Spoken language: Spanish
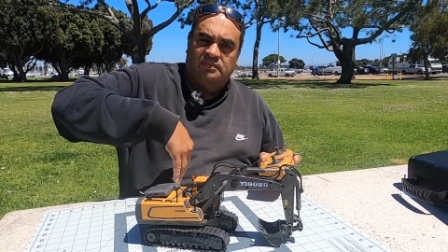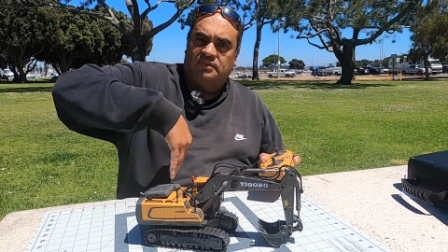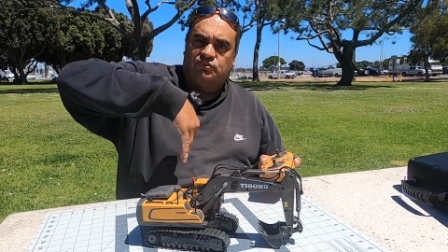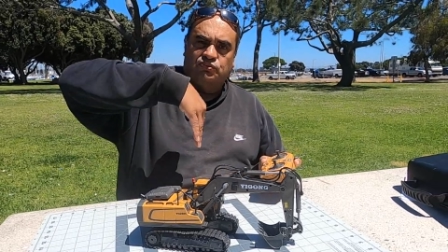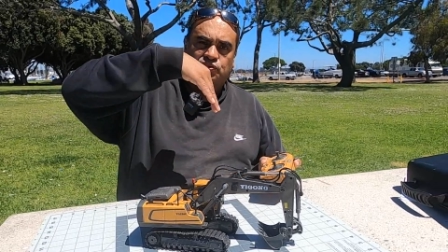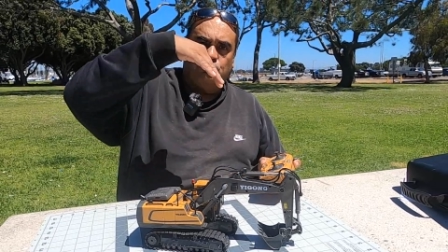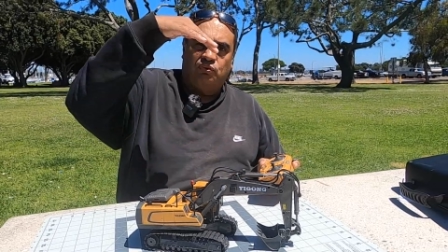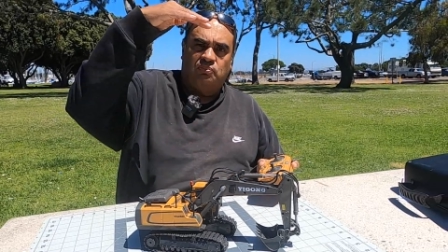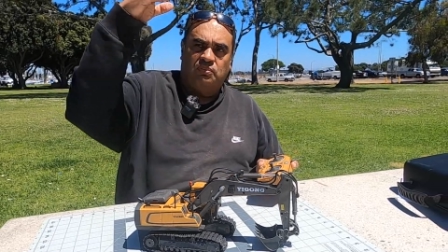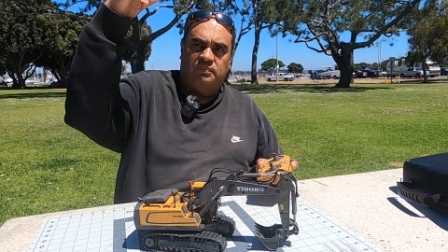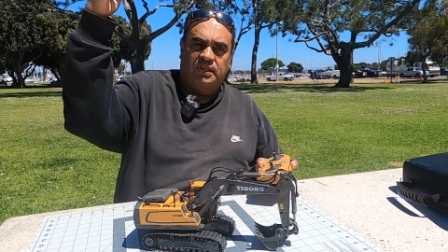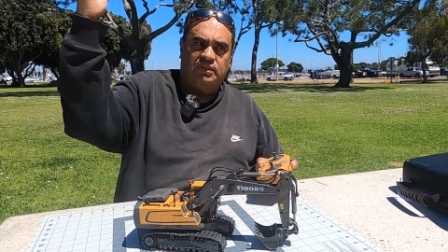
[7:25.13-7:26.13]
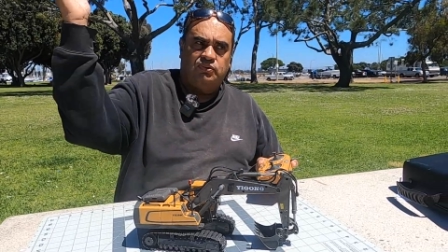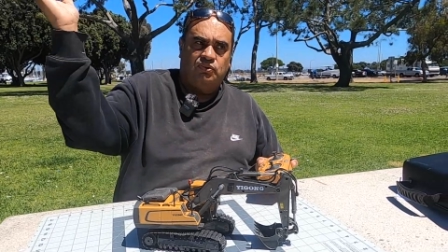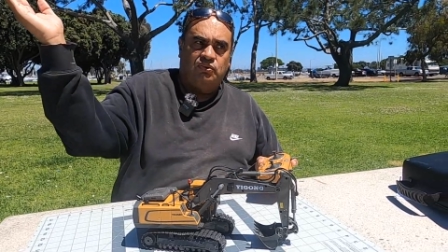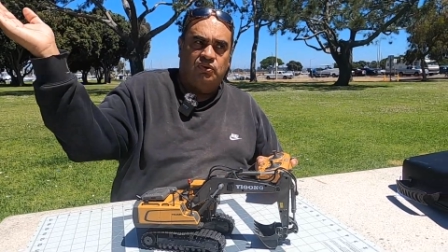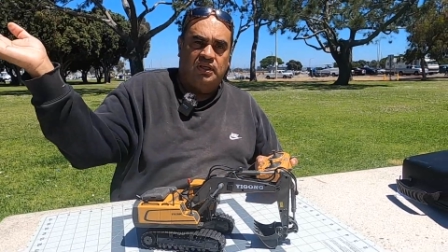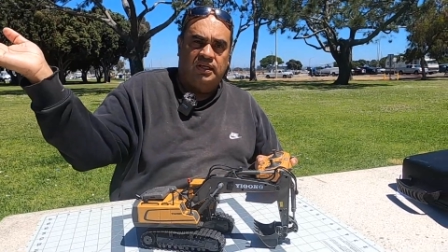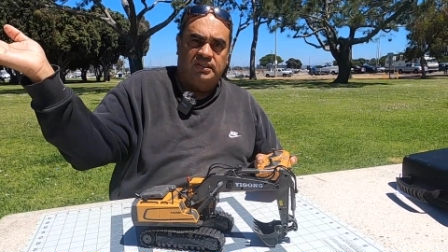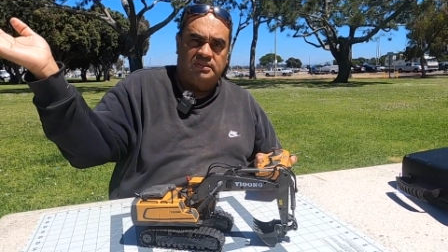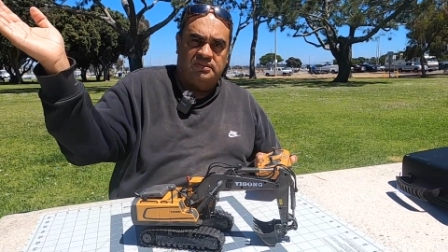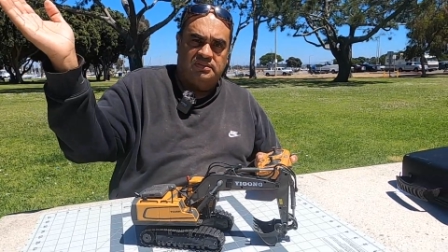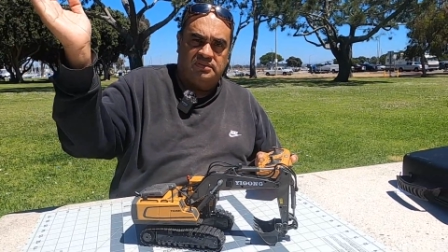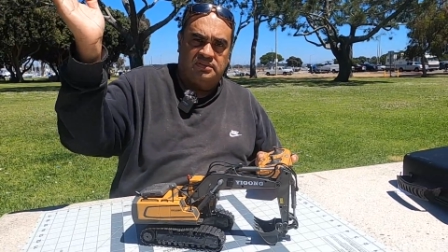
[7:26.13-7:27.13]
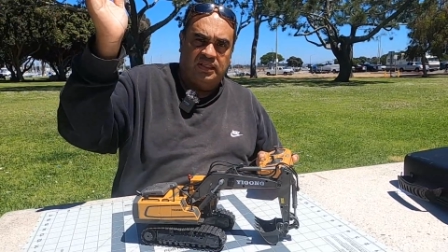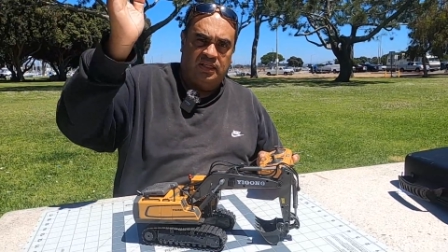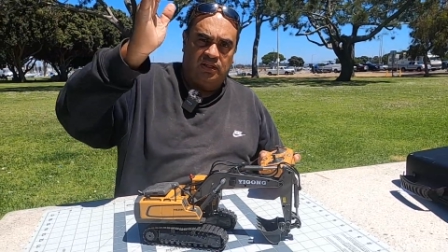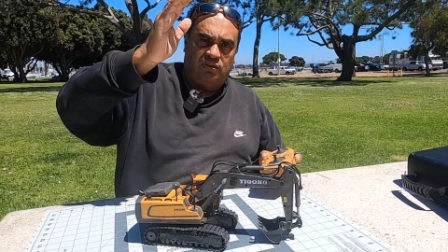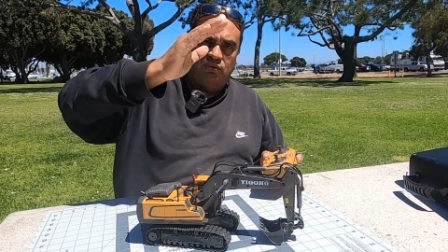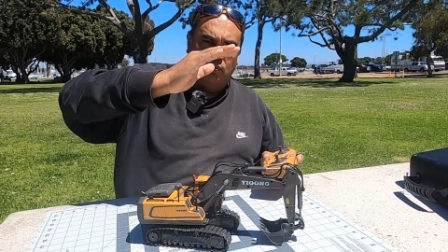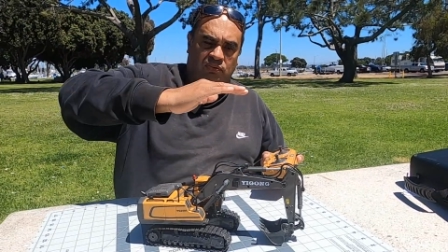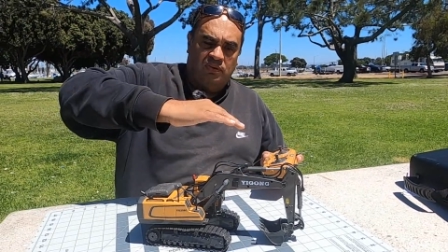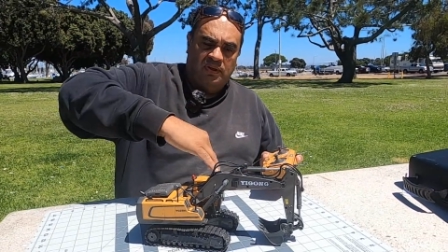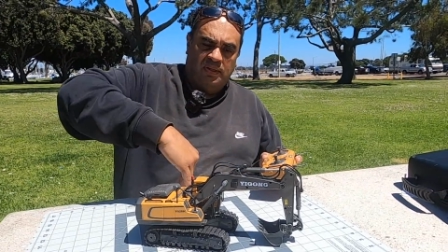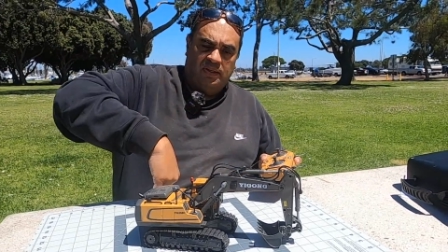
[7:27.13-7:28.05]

es un solo movimiento cíclico